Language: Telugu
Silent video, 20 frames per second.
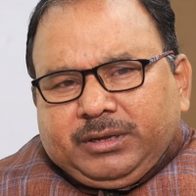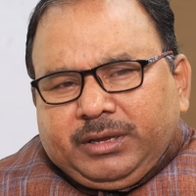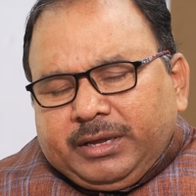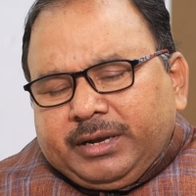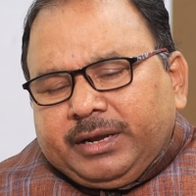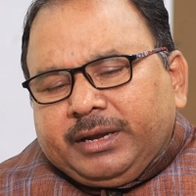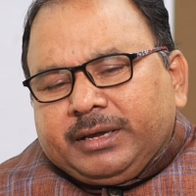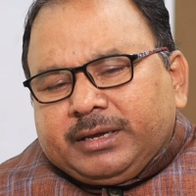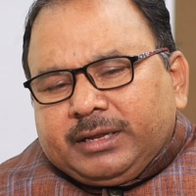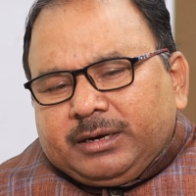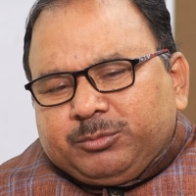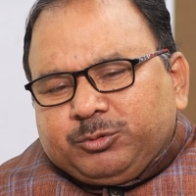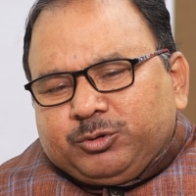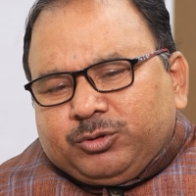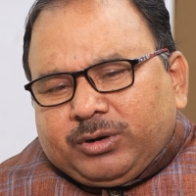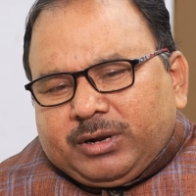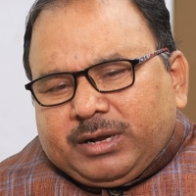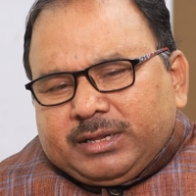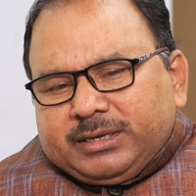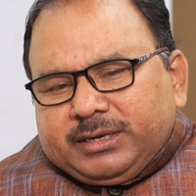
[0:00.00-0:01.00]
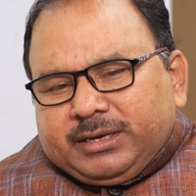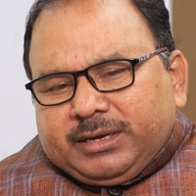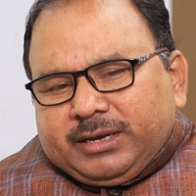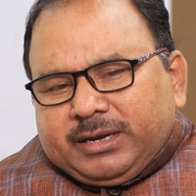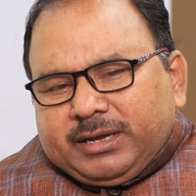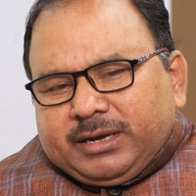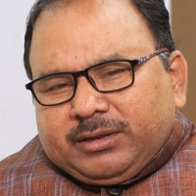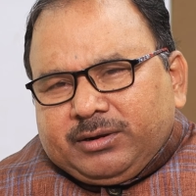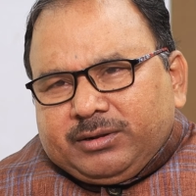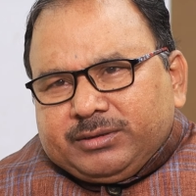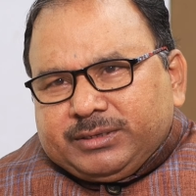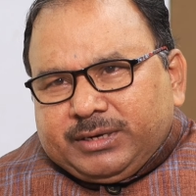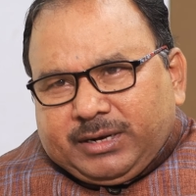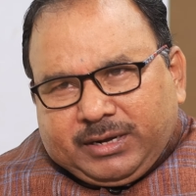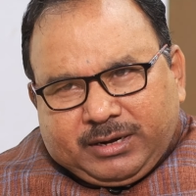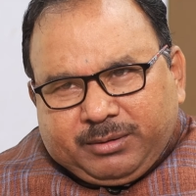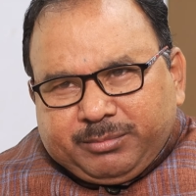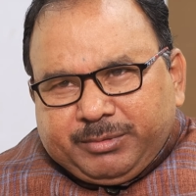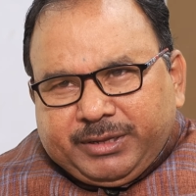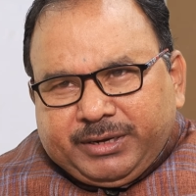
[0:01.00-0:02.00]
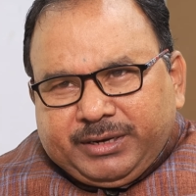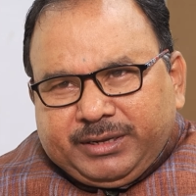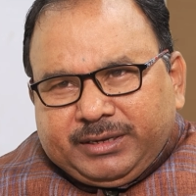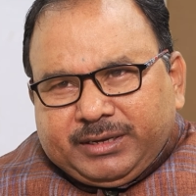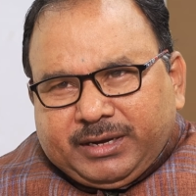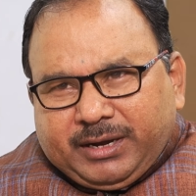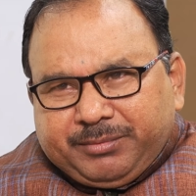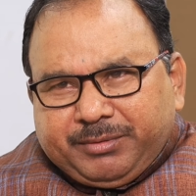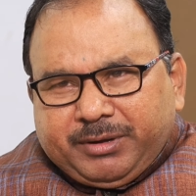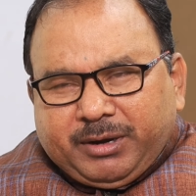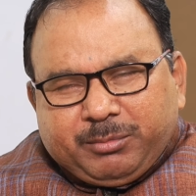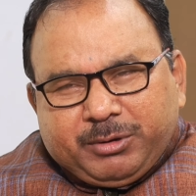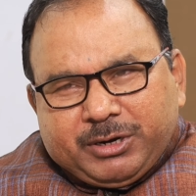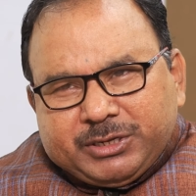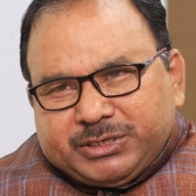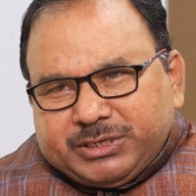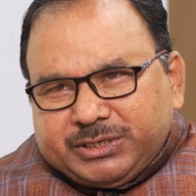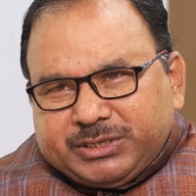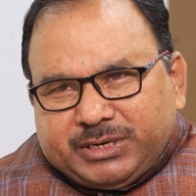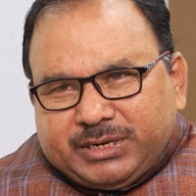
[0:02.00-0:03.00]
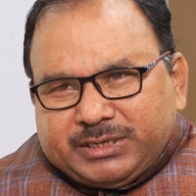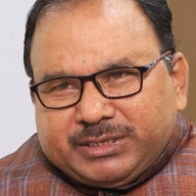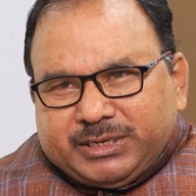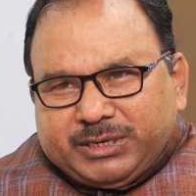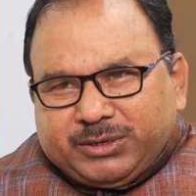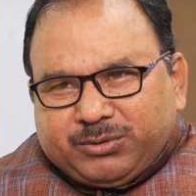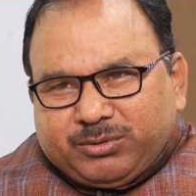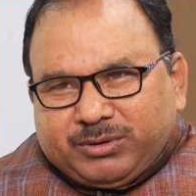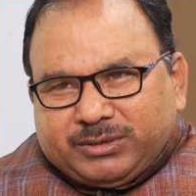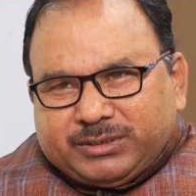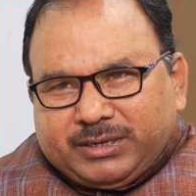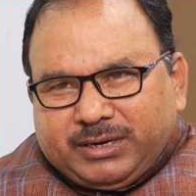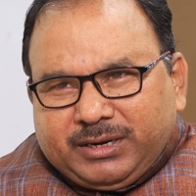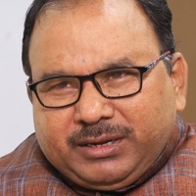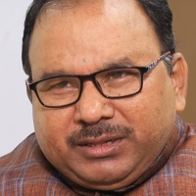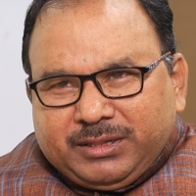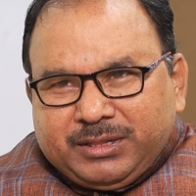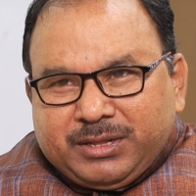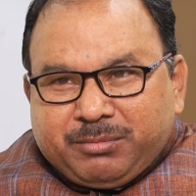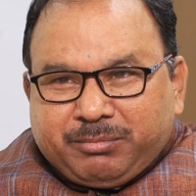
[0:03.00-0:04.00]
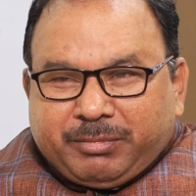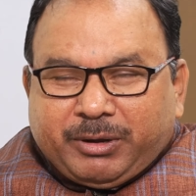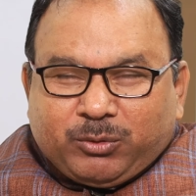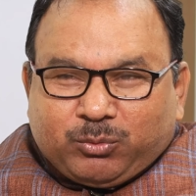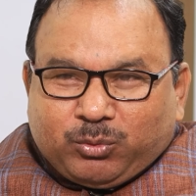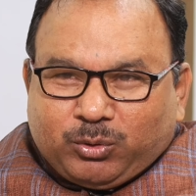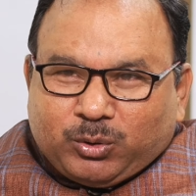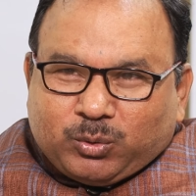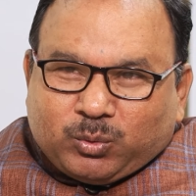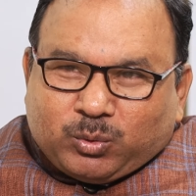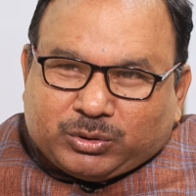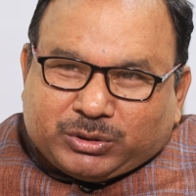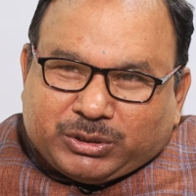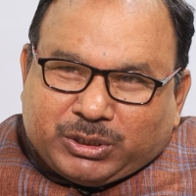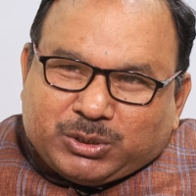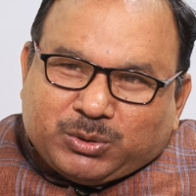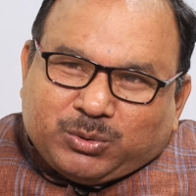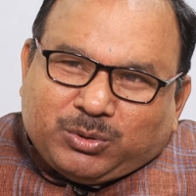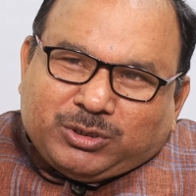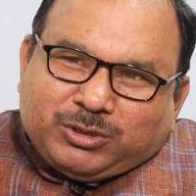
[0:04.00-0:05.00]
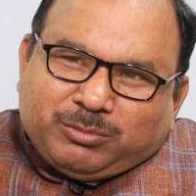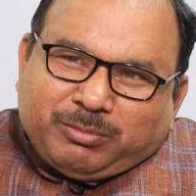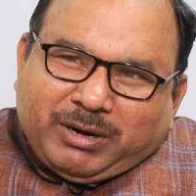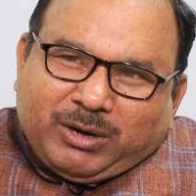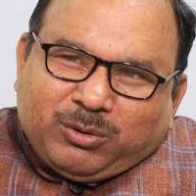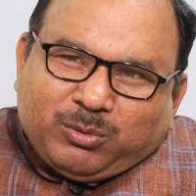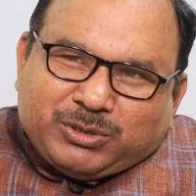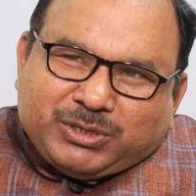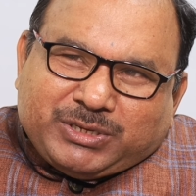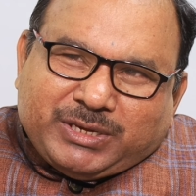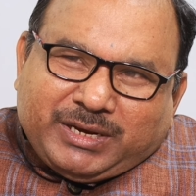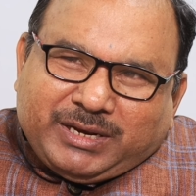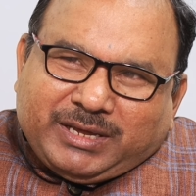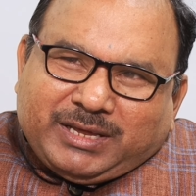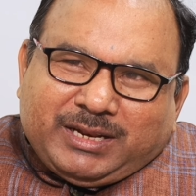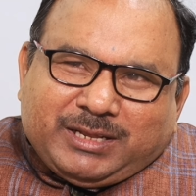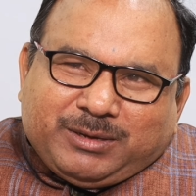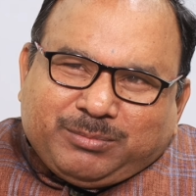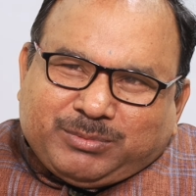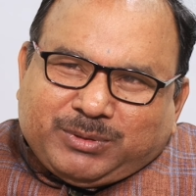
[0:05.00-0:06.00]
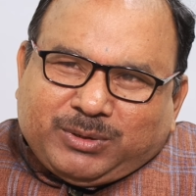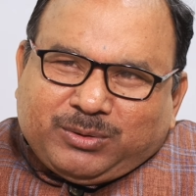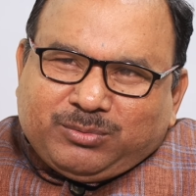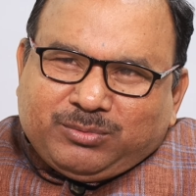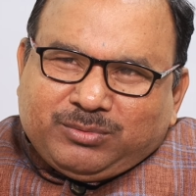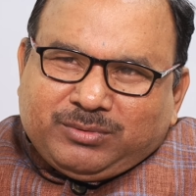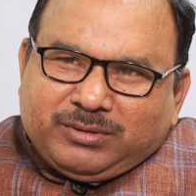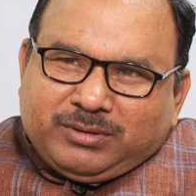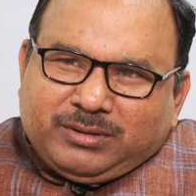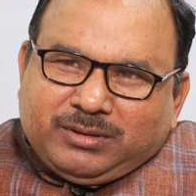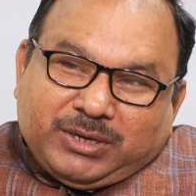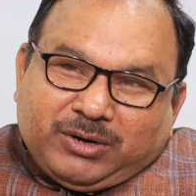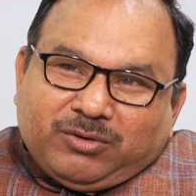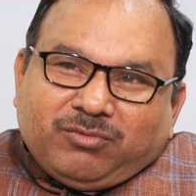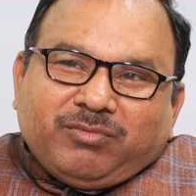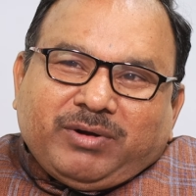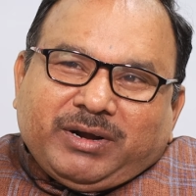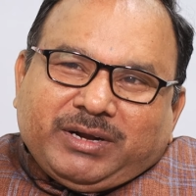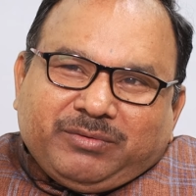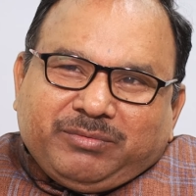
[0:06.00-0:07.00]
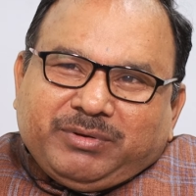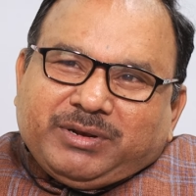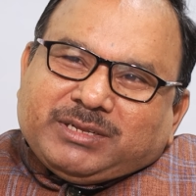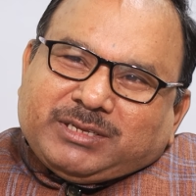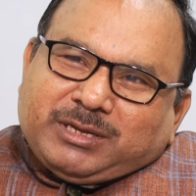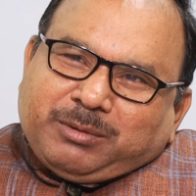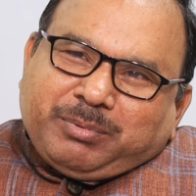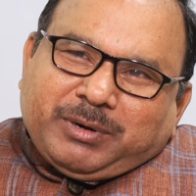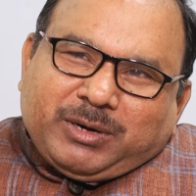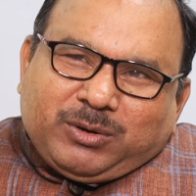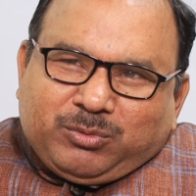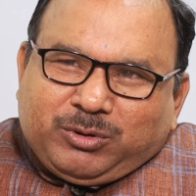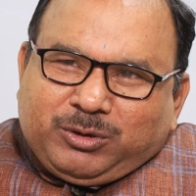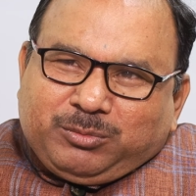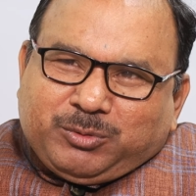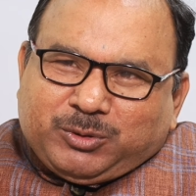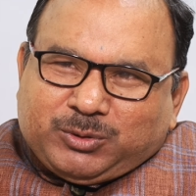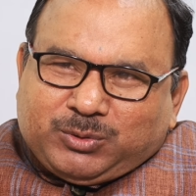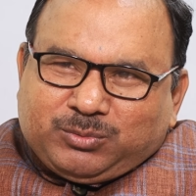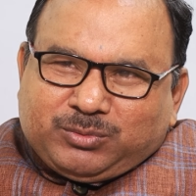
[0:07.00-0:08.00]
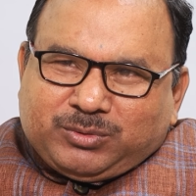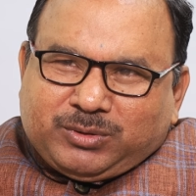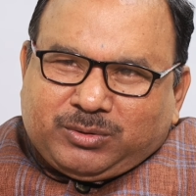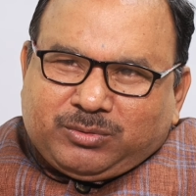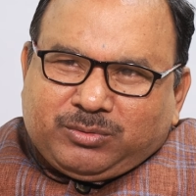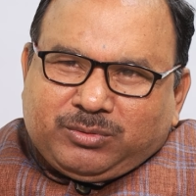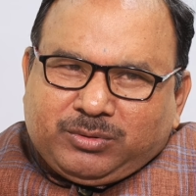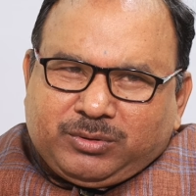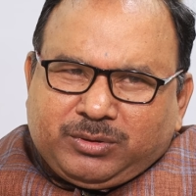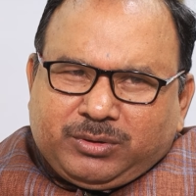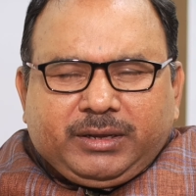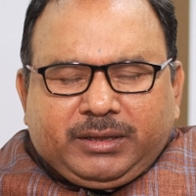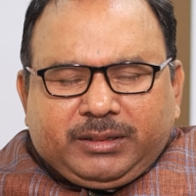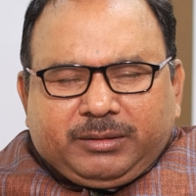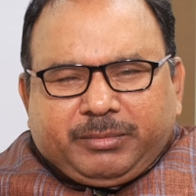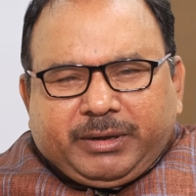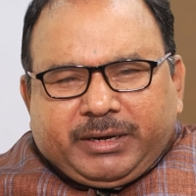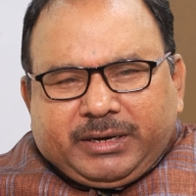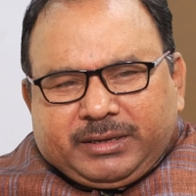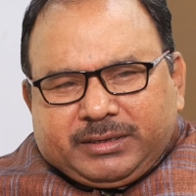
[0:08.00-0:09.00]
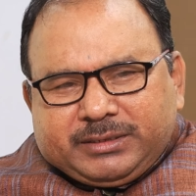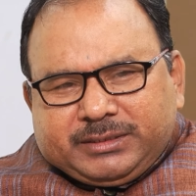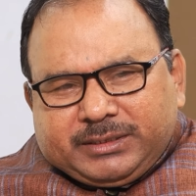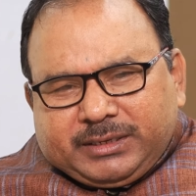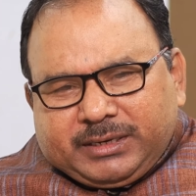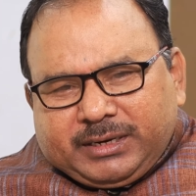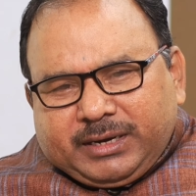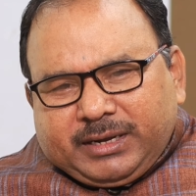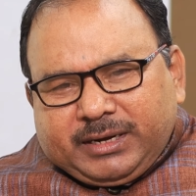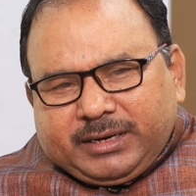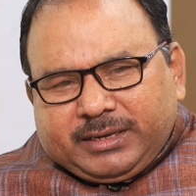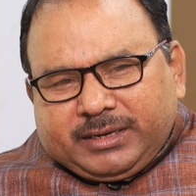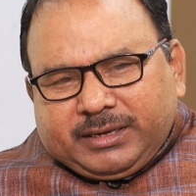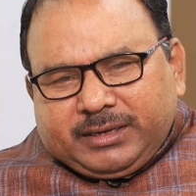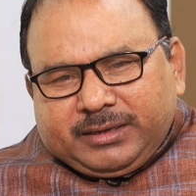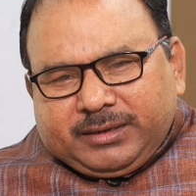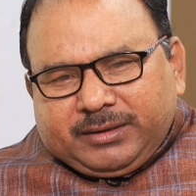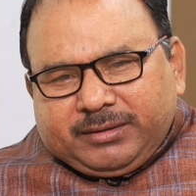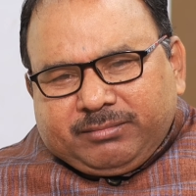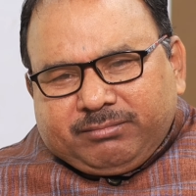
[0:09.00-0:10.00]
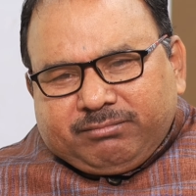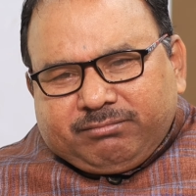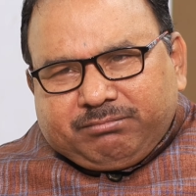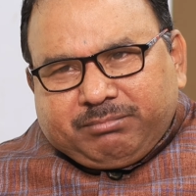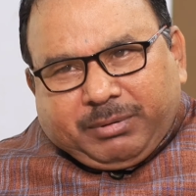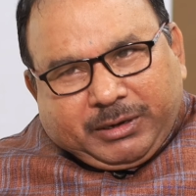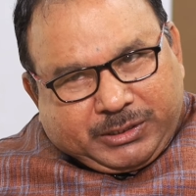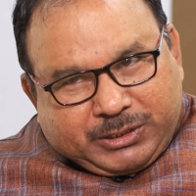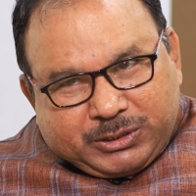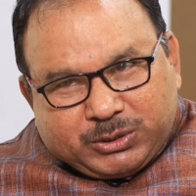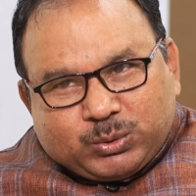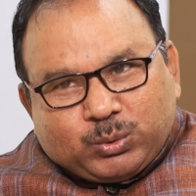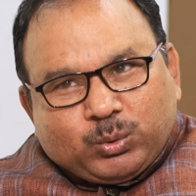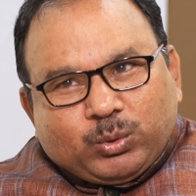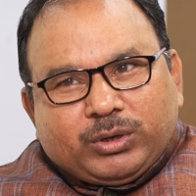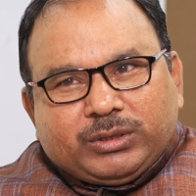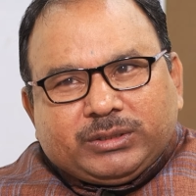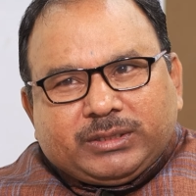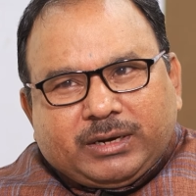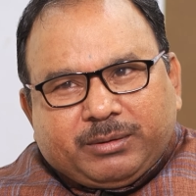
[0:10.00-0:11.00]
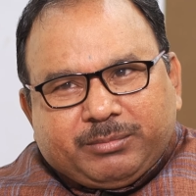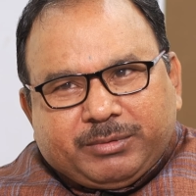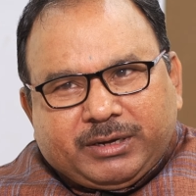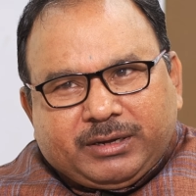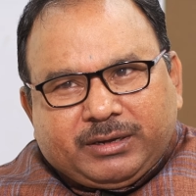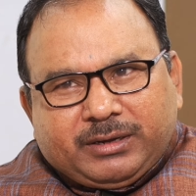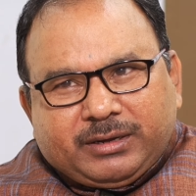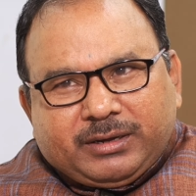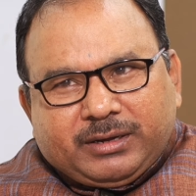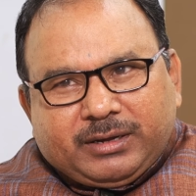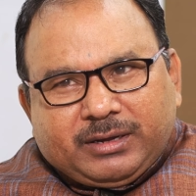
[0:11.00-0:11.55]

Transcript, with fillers: ఈ ఎన్నికల ముందు రాజకీయ నాయకులు ఇచ్చిన హామీని అవి అమలు చేసినా చేయకున్నా సరే మరికొన్ని కొత్తవి నుంచి మళ్ళీ వచ్చే ఎన్నికలు చెప్తారు జనం వాటిని విని చప్పట్లు పోతూ ఉంటారు ఇది మరి జనానికి తనమా